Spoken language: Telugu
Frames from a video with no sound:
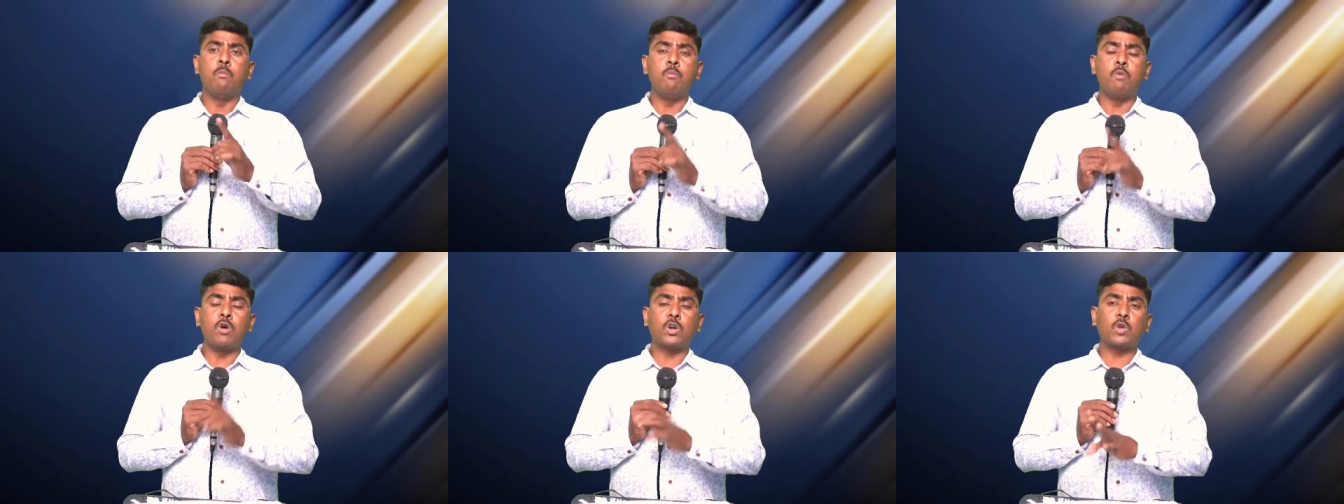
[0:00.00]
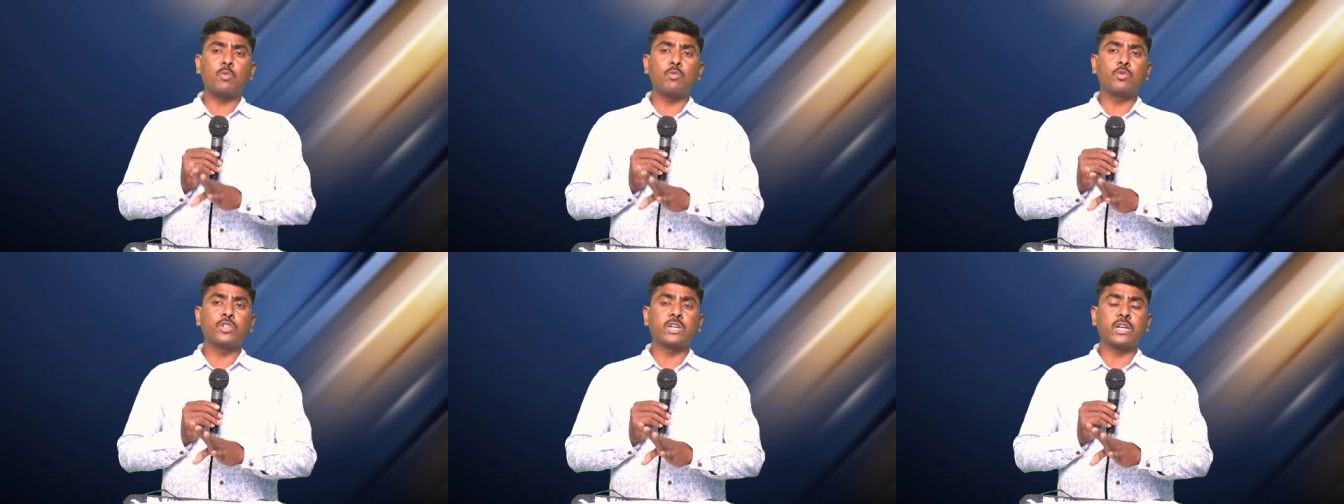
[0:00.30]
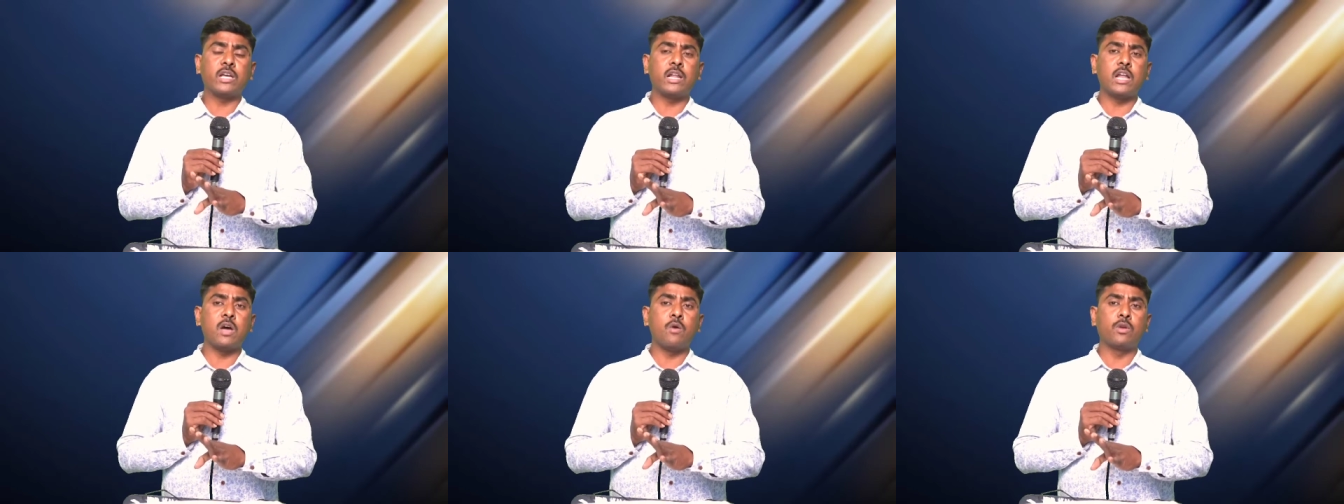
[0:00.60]

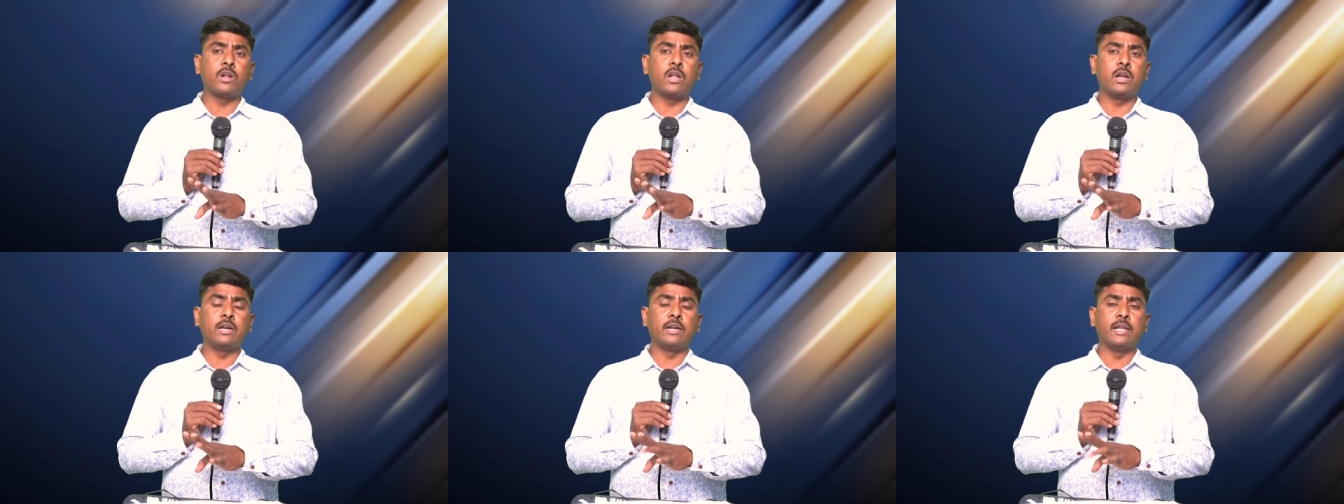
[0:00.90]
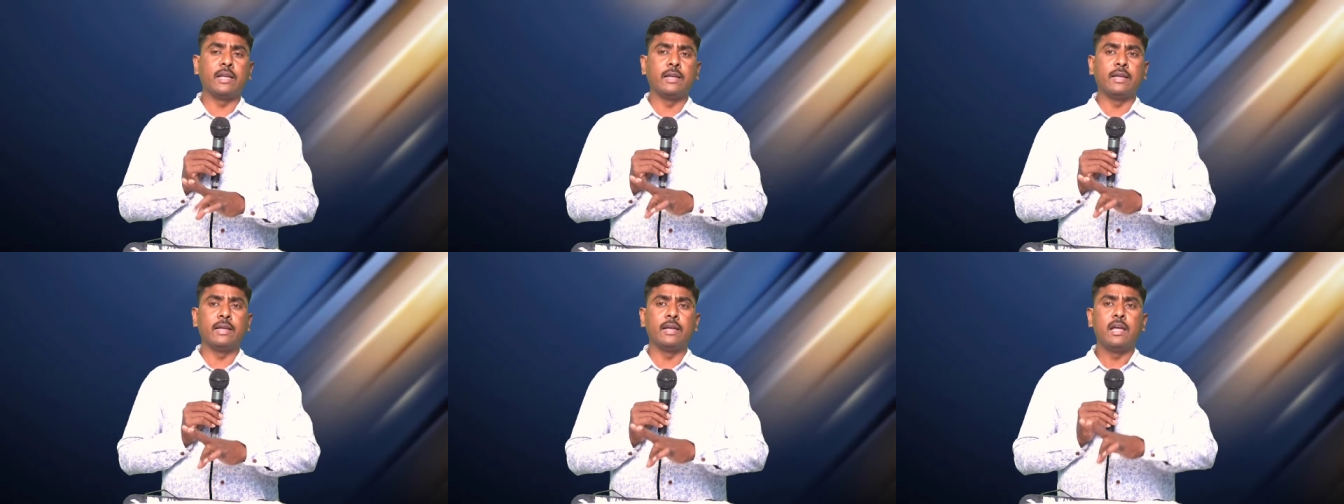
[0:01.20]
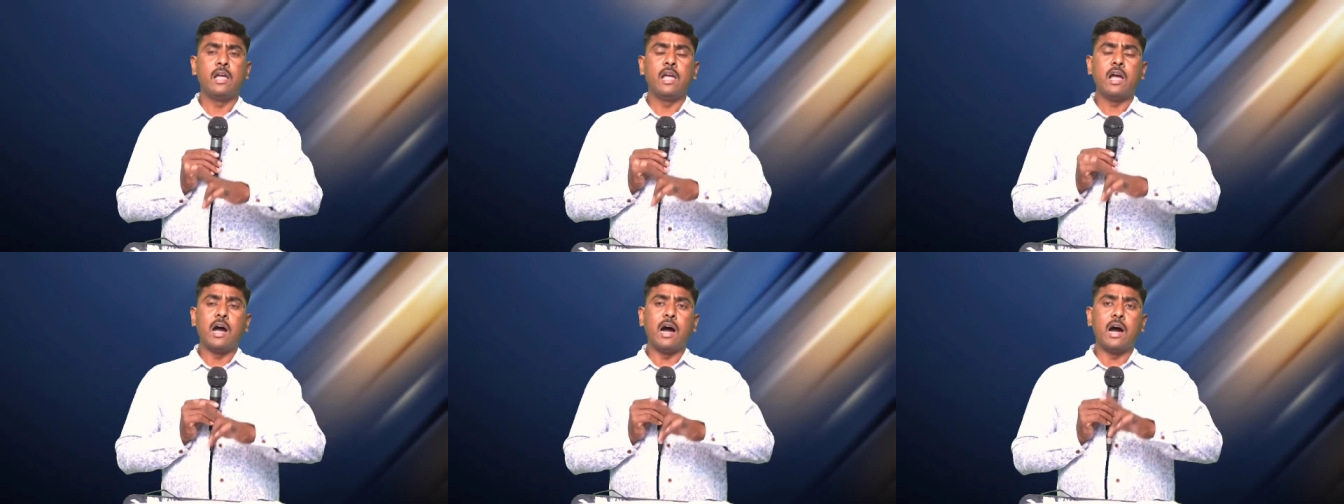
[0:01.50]
మొట్టమొదటిగా ఎలా ఉండాలంటే
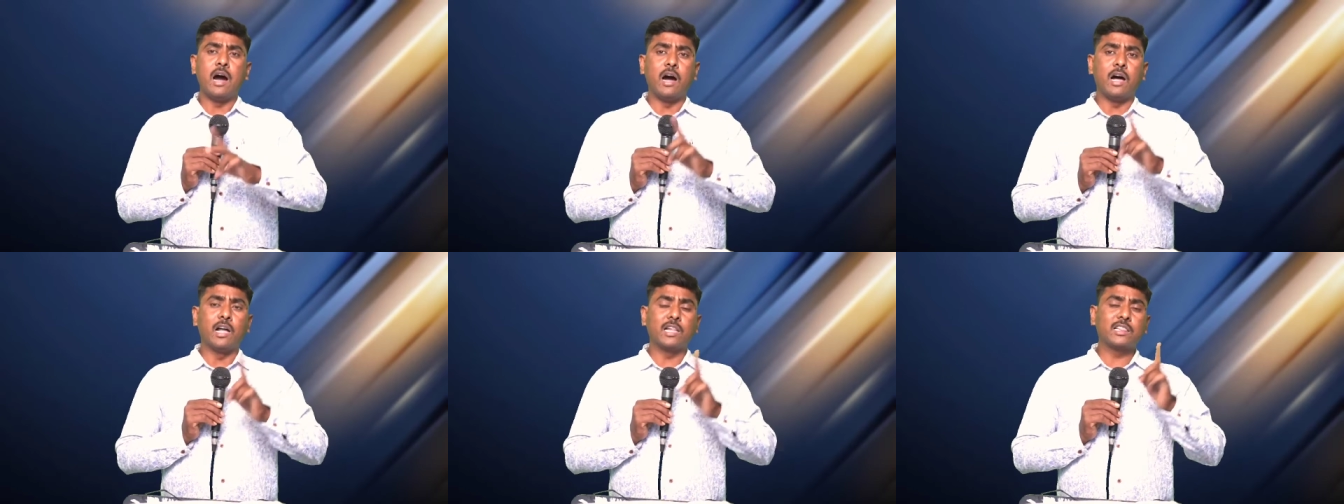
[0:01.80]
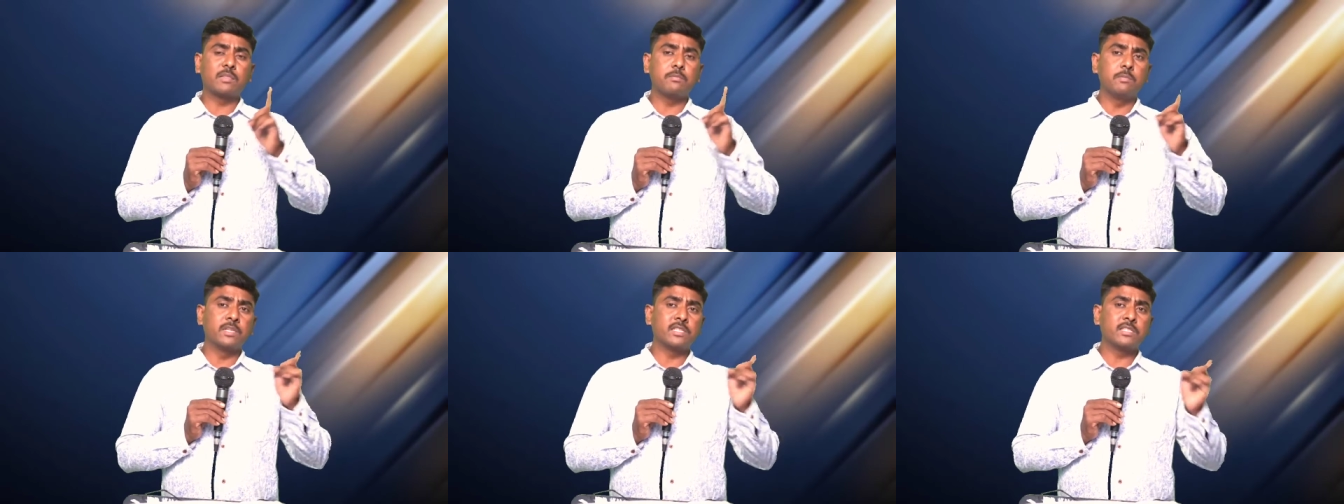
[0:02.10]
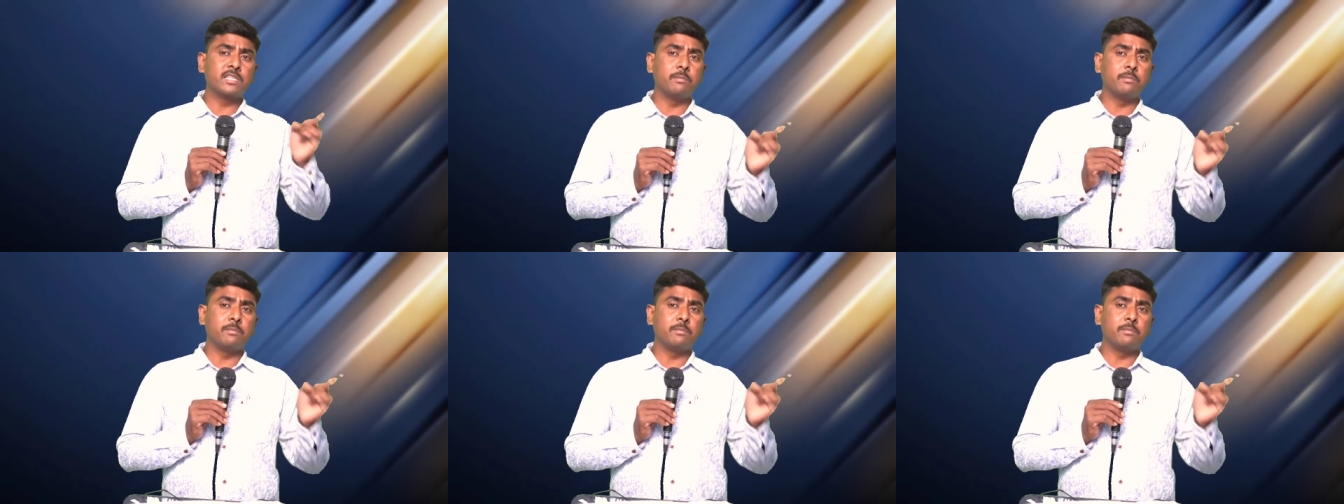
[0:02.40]
ఆత్మ